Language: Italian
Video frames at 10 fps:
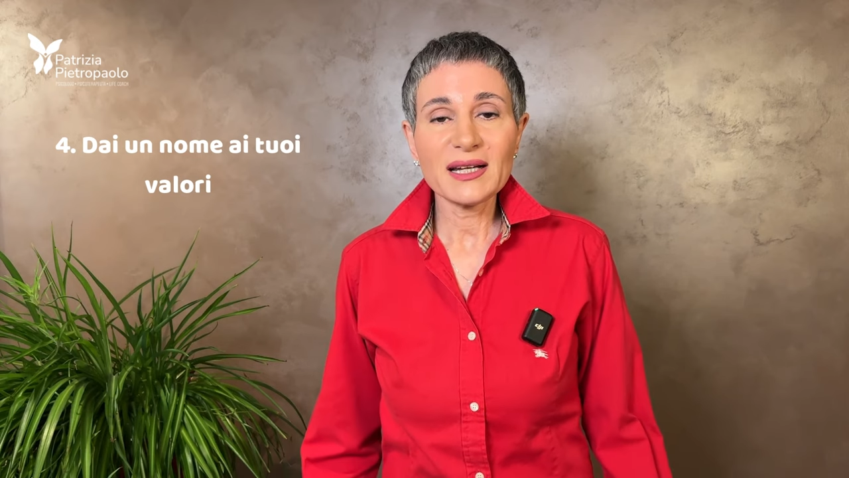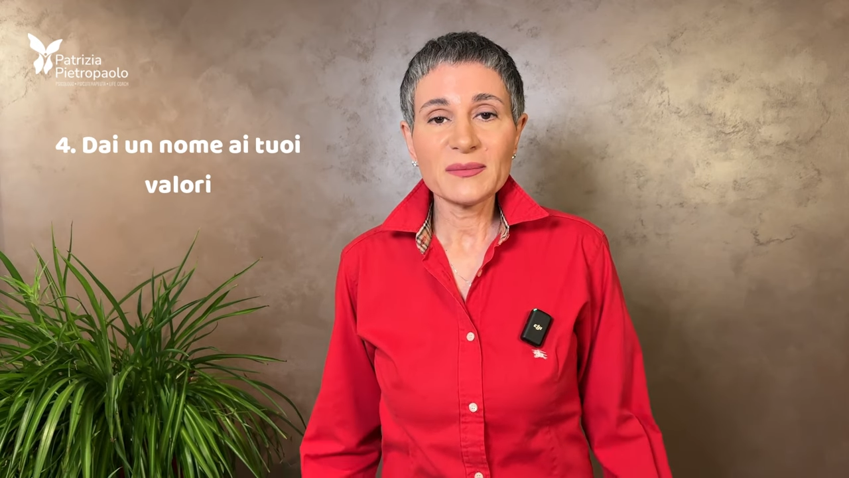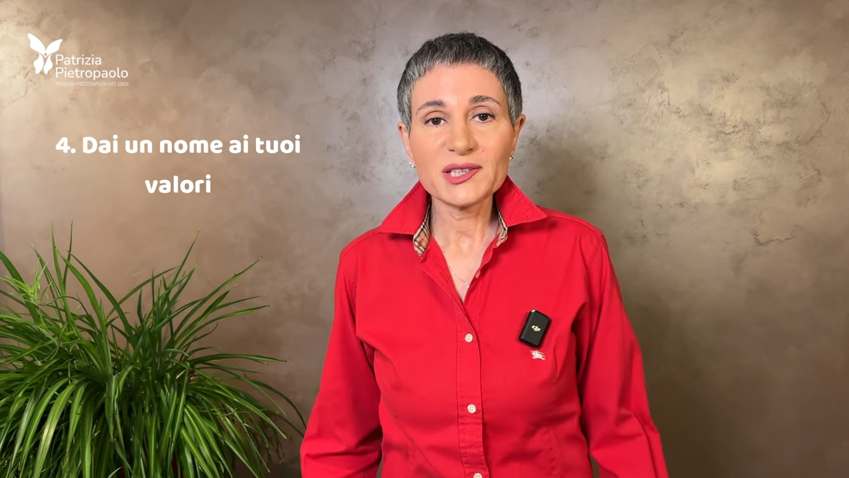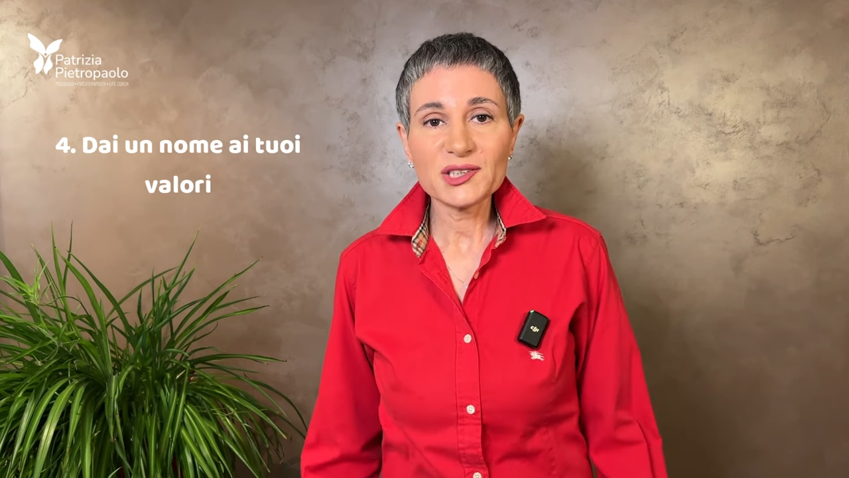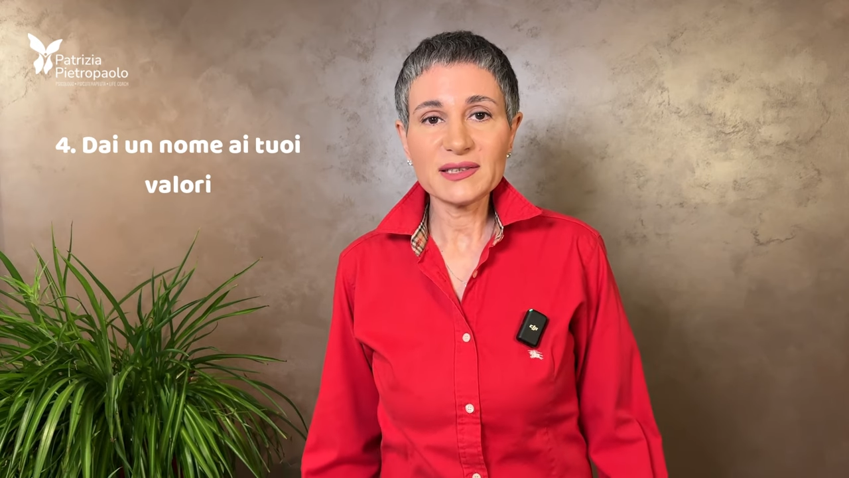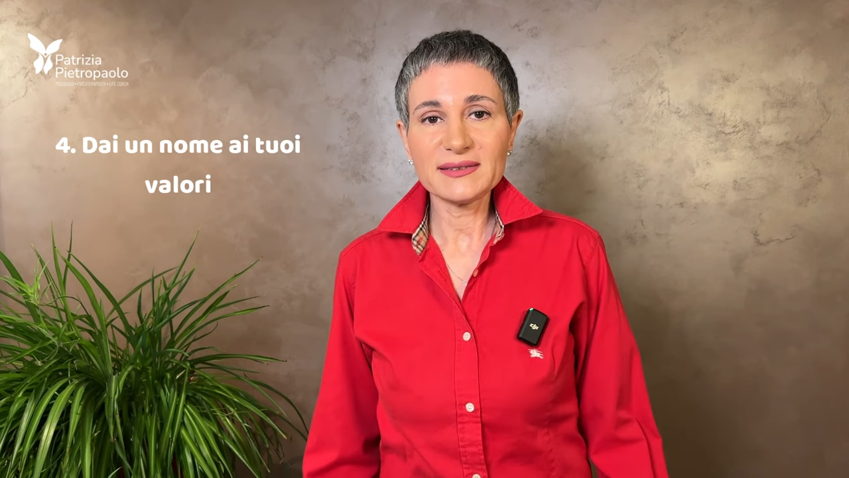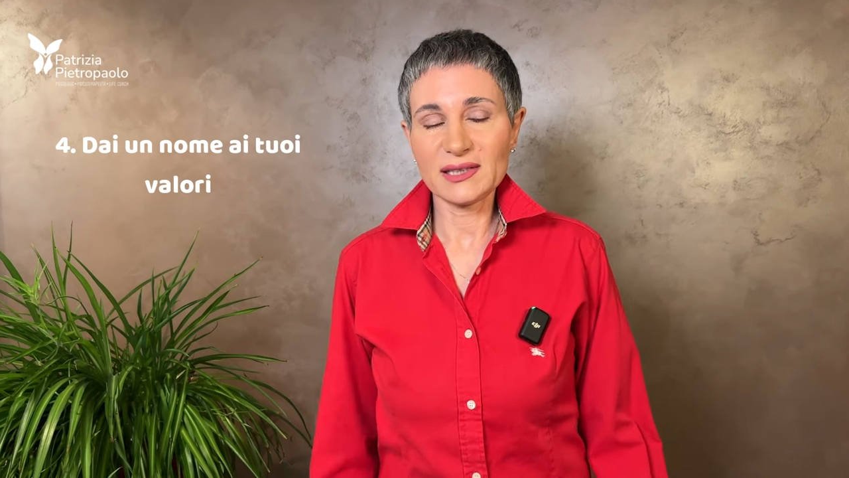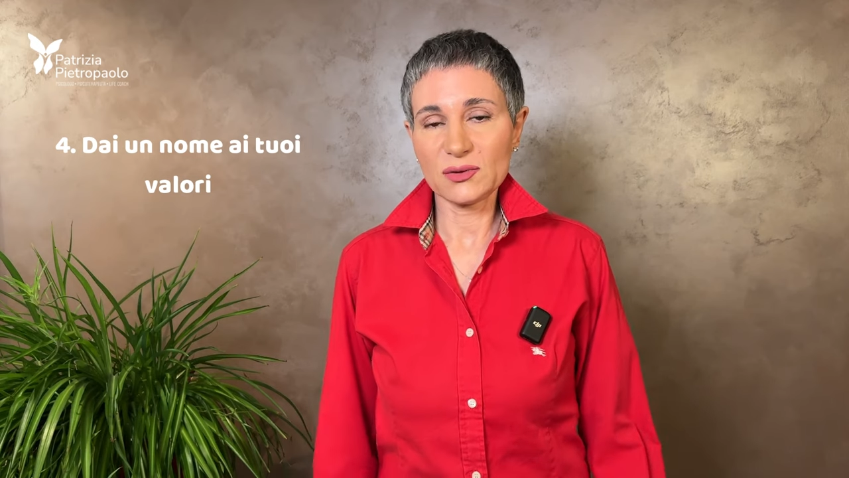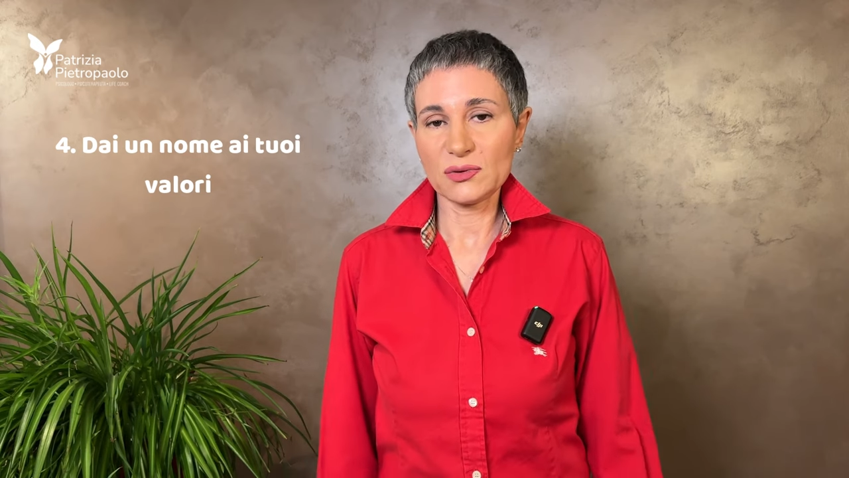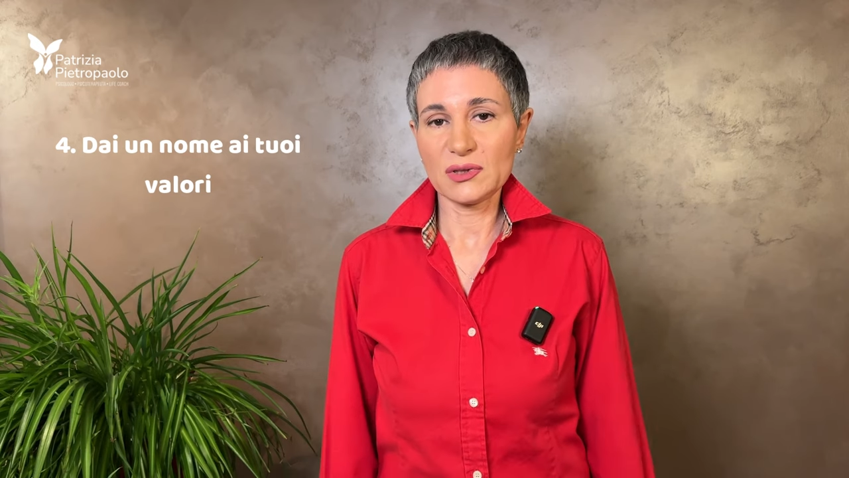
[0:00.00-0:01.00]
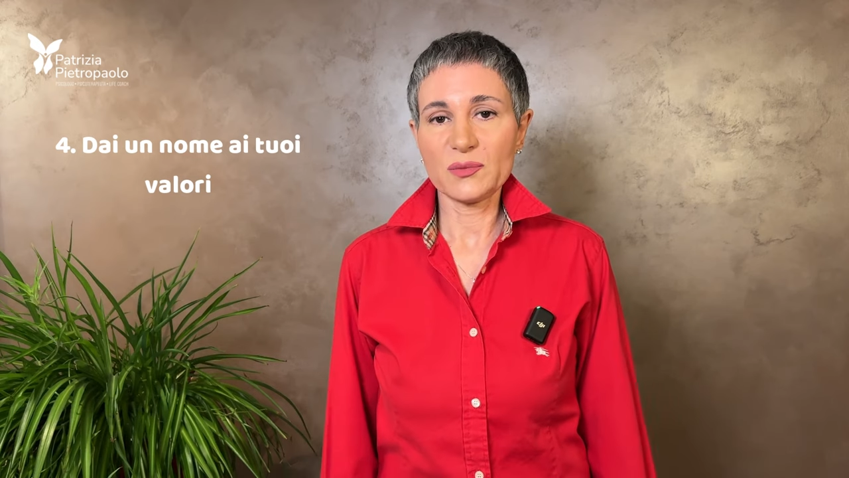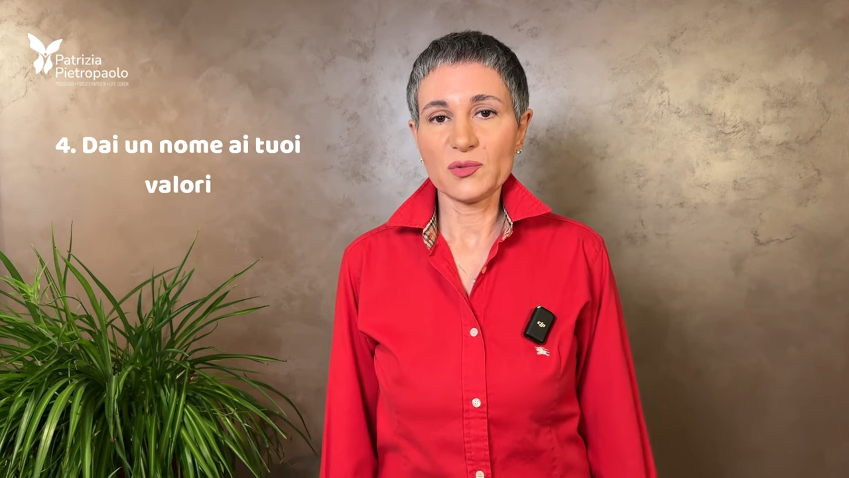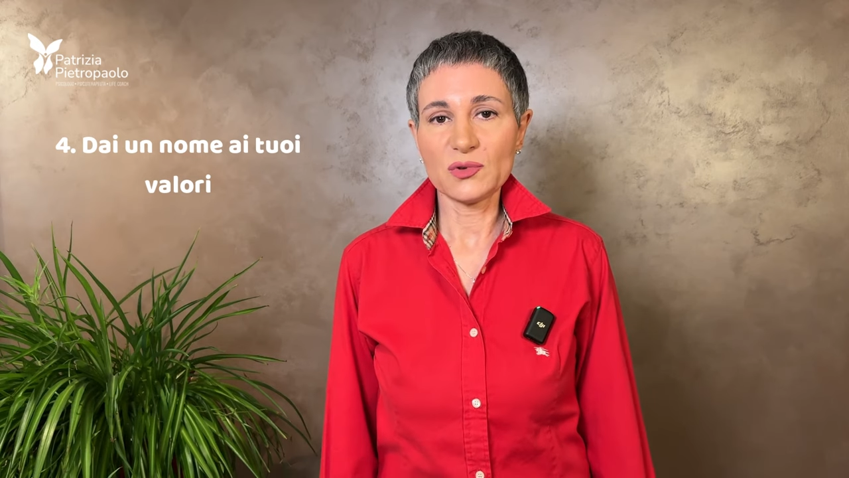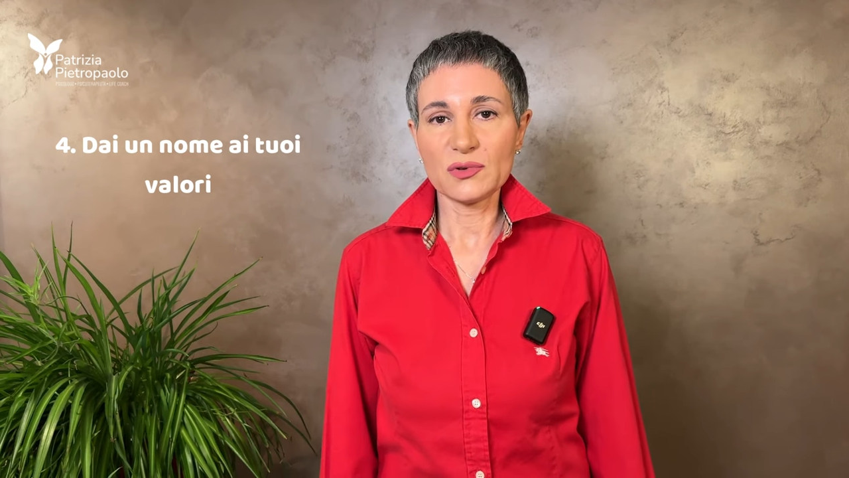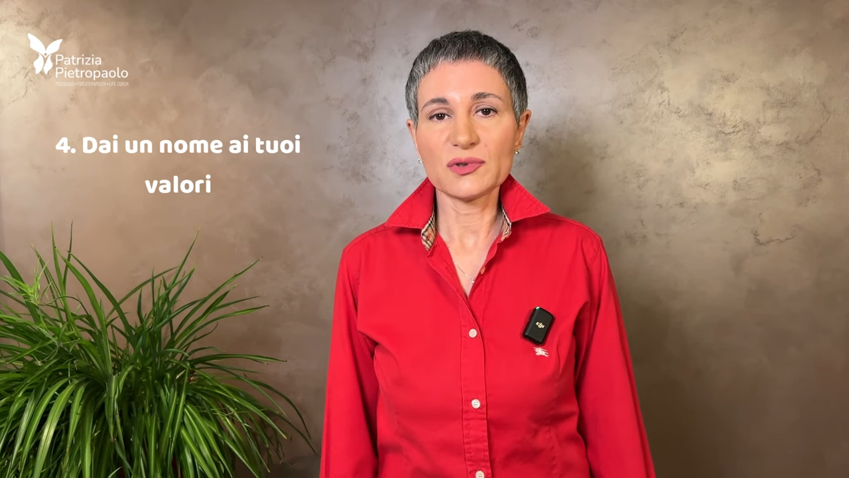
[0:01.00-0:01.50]
l'amicizia conta
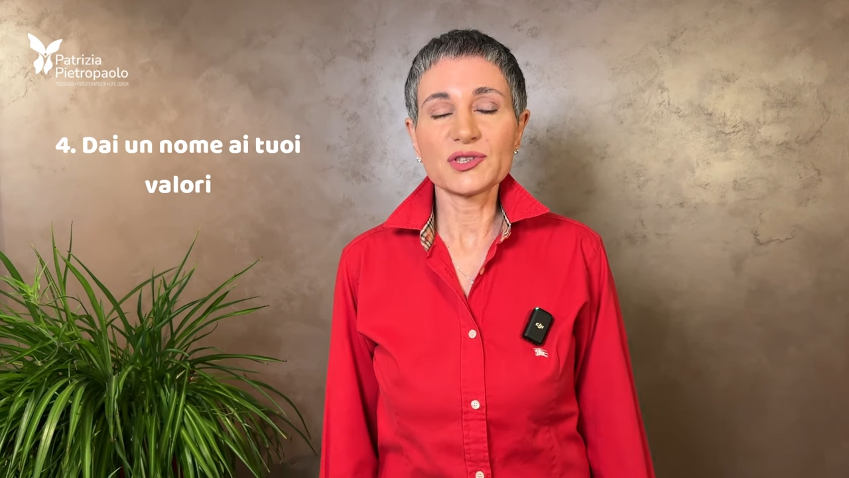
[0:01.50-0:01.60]
molto,